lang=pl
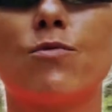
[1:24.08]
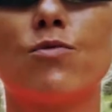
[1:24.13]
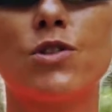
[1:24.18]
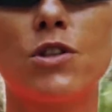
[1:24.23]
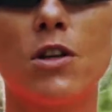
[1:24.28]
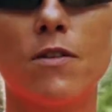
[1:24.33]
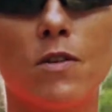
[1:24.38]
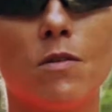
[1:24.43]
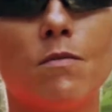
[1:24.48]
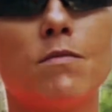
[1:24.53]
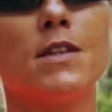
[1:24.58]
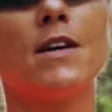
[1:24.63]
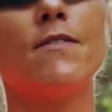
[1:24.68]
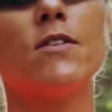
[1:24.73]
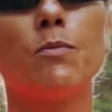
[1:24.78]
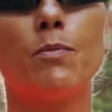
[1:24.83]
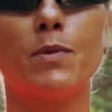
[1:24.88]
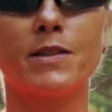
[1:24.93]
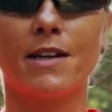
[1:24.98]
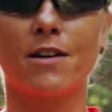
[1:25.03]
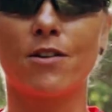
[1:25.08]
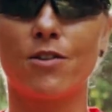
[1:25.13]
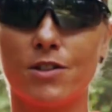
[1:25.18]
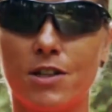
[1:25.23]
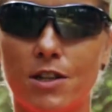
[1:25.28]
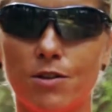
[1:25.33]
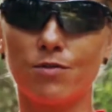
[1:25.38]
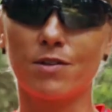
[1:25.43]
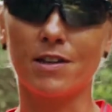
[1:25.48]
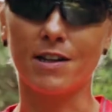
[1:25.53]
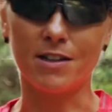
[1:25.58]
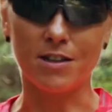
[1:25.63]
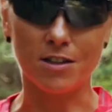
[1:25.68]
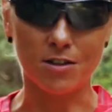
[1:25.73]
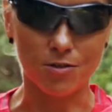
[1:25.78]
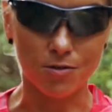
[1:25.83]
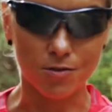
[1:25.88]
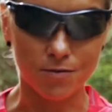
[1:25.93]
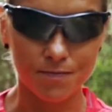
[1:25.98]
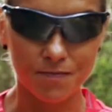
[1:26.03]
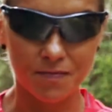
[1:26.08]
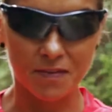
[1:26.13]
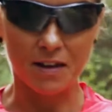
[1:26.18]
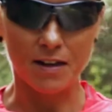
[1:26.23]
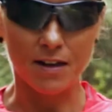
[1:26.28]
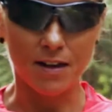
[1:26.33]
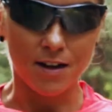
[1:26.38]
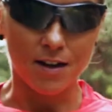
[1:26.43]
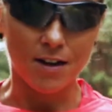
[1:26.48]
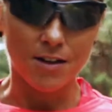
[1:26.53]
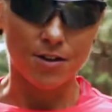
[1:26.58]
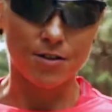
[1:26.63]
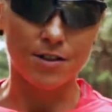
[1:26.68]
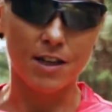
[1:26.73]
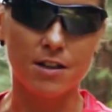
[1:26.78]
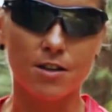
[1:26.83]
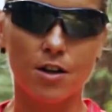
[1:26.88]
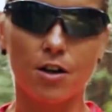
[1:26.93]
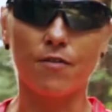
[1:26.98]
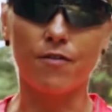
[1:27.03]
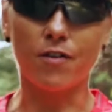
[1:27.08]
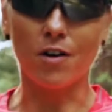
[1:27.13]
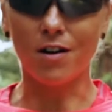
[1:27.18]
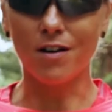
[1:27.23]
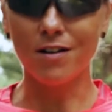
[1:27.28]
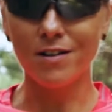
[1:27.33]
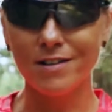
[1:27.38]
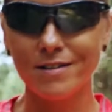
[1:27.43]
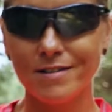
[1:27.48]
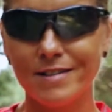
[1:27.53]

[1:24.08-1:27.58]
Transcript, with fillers: tłuszczową nawet po zakończeniu treningu. Dodatkowo,